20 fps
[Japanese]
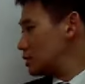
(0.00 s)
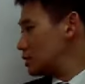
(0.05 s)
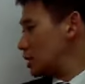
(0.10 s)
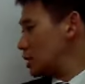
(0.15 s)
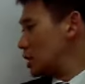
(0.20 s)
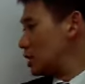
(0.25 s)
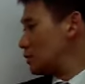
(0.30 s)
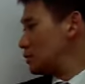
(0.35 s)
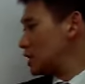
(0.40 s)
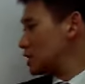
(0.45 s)

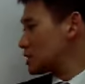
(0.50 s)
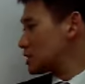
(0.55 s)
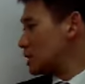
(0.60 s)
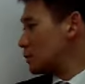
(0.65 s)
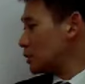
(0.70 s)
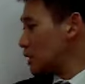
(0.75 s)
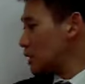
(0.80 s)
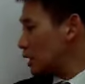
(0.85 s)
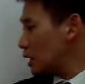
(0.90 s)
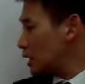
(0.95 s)
えー、皆さ
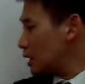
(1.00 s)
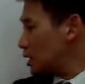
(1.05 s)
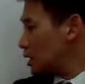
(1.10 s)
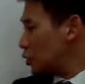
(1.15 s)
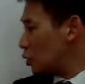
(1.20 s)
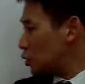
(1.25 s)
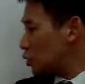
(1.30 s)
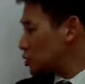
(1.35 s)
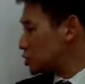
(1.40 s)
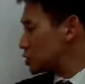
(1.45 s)
んもね、
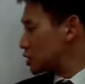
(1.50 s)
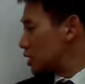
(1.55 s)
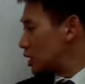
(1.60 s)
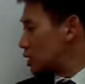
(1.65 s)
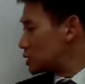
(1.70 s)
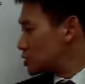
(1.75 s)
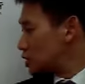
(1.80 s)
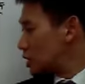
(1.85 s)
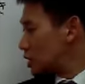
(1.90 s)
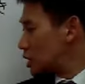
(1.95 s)
奥州
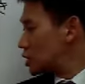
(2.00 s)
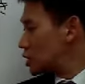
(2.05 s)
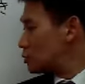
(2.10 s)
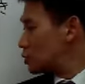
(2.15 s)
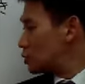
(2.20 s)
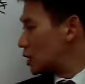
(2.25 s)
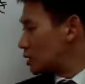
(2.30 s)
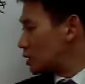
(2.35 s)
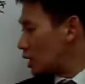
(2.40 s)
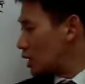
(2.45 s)
漢受験に
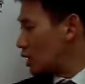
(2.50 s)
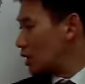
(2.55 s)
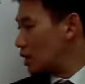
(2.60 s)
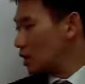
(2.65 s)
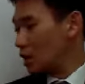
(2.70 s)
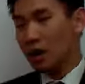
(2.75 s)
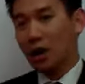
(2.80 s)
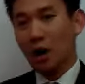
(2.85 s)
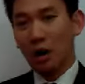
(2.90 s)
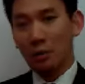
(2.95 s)
向けて
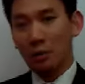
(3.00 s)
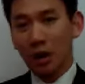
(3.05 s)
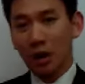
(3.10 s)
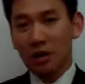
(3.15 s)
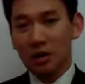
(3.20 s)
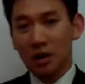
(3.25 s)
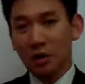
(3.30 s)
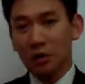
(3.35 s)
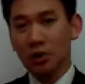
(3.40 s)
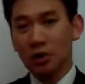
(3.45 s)
あま
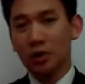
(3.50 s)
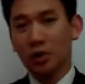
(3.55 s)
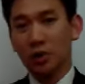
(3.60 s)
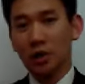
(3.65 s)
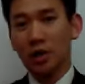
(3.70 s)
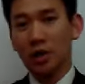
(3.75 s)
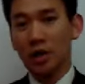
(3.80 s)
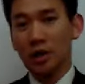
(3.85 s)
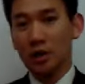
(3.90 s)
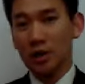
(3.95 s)
り手を広
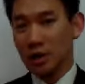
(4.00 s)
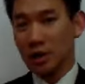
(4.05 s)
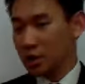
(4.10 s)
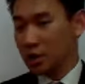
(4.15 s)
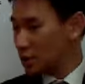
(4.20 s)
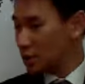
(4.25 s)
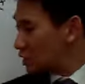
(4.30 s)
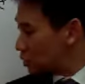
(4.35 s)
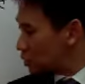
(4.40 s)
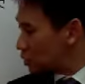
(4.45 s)
げないでね、
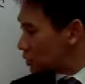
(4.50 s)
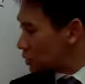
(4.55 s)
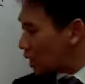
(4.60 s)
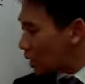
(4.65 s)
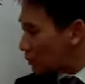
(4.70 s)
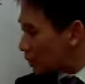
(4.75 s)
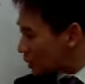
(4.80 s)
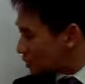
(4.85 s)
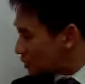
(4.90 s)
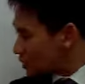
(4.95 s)
手を
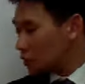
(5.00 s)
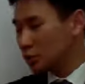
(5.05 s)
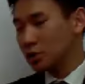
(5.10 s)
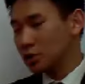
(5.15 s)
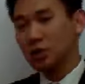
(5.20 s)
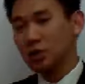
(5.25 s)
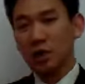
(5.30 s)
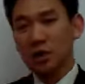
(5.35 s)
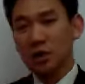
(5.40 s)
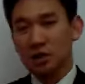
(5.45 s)
あまり手を
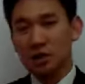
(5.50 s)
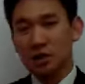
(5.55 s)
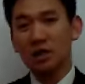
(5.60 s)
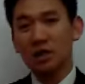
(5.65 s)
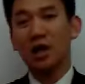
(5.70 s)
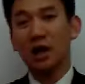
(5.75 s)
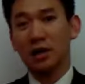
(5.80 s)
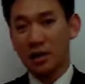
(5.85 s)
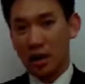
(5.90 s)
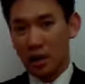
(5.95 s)
広げす
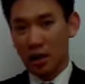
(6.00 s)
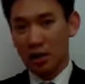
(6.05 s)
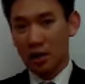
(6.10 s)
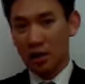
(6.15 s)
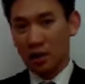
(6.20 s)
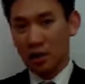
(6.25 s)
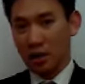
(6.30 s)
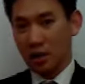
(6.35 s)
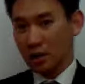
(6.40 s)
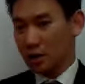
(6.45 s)
ぎないで、
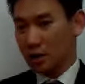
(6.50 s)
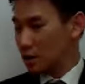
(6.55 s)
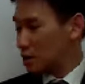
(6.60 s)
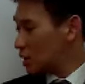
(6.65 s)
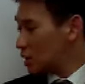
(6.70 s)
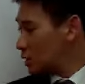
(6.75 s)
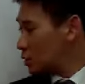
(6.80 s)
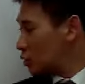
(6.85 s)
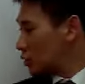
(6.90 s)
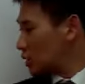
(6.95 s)

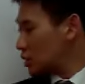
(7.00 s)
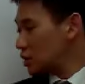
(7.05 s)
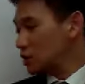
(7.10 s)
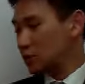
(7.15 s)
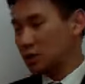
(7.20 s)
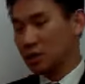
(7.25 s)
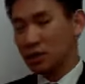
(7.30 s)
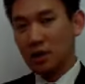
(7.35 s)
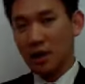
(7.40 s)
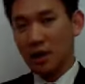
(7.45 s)
えー 要点
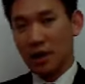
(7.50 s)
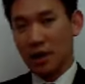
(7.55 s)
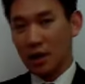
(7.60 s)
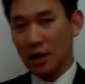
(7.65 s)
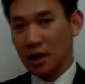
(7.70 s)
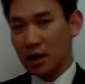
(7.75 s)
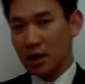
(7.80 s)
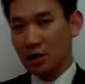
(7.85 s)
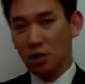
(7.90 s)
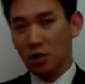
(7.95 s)

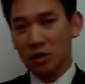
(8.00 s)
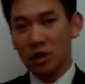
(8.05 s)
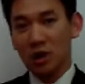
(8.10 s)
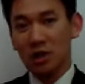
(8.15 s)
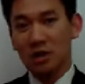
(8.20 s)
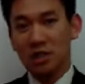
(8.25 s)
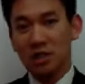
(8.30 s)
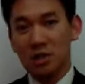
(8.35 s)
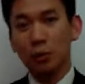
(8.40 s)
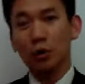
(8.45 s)
えー、要
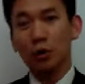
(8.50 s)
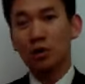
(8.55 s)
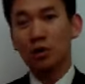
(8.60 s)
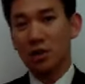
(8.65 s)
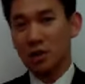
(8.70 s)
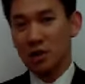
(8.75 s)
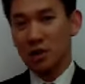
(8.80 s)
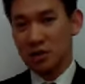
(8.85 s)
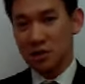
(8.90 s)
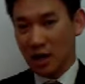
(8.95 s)
点に絞っ
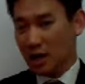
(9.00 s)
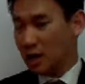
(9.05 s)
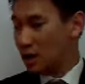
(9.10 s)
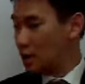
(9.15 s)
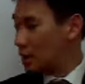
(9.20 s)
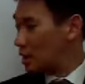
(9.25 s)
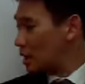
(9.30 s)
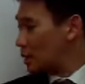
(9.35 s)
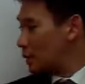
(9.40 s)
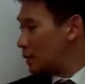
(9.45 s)
てですね、
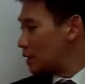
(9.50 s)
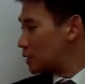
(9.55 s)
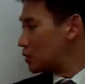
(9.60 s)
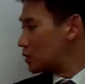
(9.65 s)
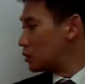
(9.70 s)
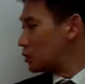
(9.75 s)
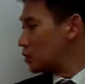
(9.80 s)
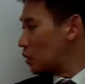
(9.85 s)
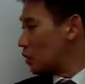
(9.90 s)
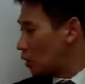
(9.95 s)
勉
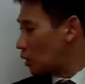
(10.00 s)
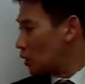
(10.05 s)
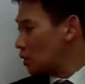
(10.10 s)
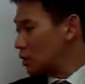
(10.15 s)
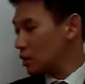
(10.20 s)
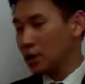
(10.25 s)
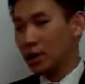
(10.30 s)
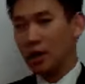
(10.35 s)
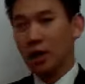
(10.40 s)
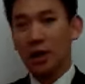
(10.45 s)
強の方、
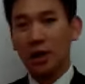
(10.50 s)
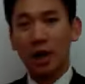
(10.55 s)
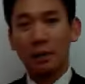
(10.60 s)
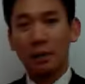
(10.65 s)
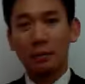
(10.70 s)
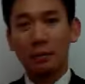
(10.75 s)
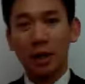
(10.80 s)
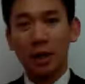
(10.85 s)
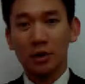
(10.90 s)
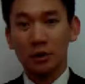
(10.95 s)
えー、
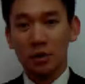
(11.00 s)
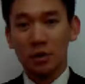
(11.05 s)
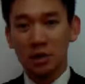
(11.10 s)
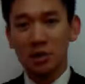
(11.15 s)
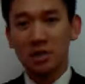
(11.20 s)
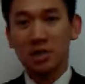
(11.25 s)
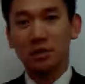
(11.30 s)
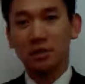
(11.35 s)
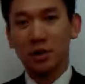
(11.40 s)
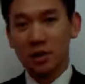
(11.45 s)
頑張るように
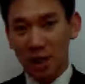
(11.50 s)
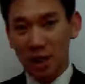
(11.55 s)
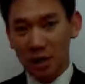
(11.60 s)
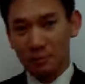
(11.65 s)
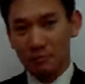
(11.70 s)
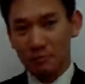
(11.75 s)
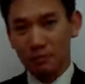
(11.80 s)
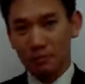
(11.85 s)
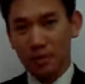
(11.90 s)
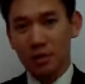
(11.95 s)
してください。
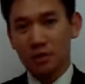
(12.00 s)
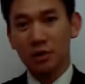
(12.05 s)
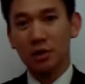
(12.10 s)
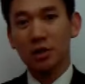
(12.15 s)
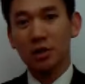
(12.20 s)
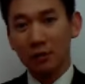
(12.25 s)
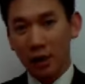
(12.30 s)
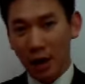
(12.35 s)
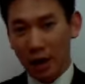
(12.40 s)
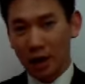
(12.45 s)
そ
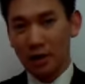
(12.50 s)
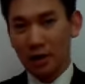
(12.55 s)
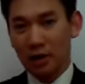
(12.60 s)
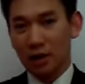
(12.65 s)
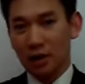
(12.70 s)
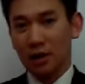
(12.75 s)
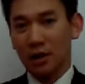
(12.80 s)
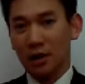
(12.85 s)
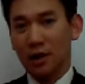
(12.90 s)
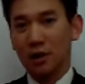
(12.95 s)
れでは、
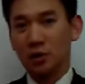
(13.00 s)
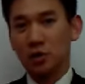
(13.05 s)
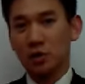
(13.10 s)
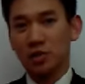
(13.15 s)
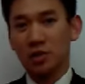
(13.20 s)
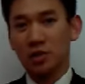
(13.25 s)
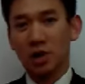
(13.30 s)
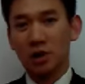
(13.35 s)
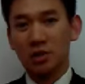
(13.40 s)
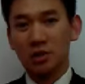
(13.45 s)
えー、奥
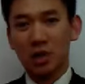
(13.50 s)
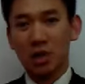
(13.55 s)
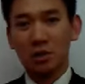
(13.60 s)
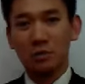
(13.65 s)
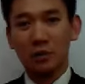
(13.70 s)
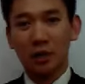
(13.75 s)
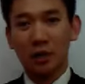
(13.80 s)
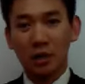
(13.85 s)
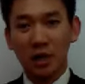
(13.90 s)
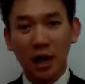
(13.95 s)
州漢受験
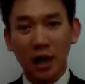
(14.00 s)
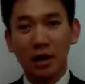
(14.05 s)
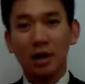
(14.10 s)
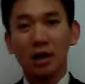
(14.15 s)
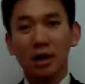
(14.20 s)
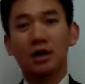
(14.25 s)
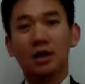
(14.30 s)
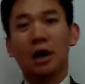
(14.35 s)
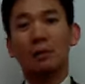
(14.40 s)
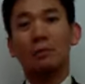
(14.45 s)
に向けて
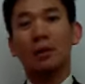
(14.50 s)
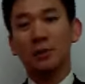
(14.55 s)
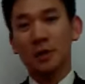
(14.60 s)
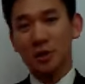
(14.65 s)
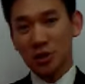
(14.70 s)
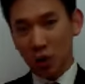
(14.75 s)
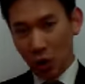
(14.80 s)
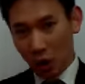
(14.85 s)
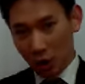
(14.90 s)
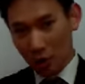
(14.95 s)
頑張り
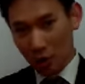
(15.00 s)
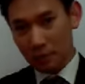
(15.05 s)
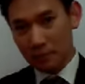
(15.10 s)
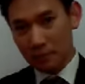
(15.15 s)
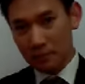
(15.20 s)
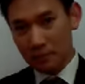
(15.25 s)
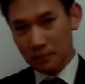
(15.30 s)
ましょう。